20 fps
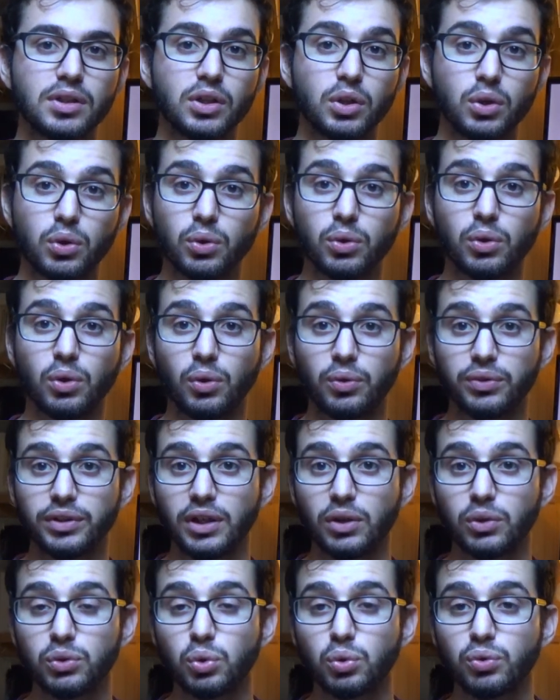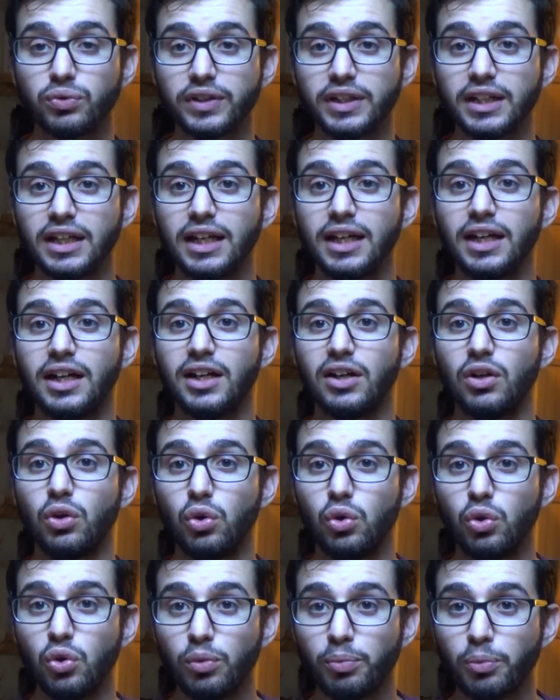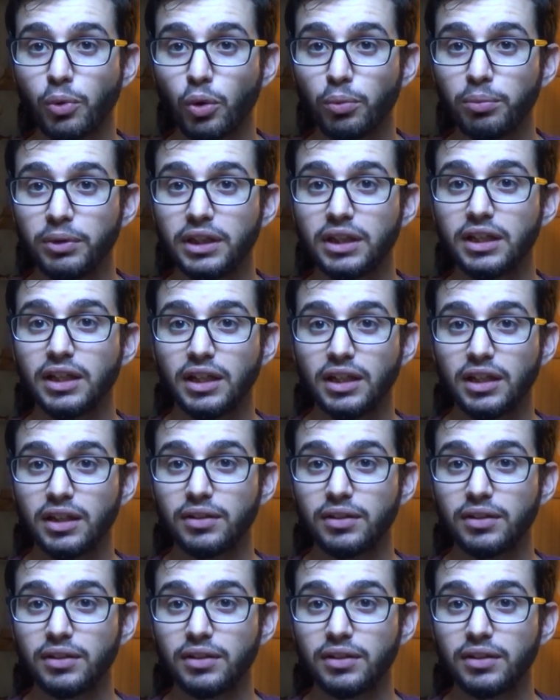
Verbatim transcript: qu'on a retrouvé le premier